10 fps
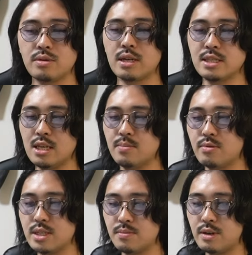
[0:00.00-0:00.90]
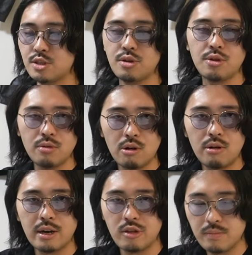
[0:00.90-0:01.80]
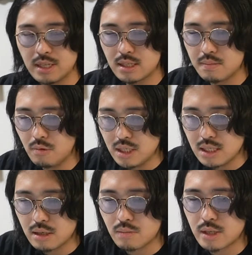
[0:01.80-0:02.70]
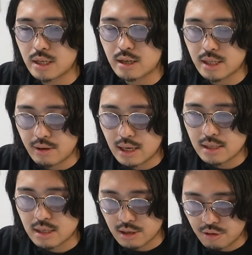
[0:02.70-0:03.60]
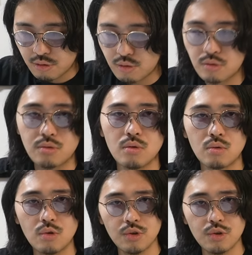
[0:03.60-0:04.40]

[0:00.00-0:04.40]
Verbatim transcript: こんな感じでね僕はいつも発信系の動画を上げております。もしいいなと思った方はチャンネル登録と高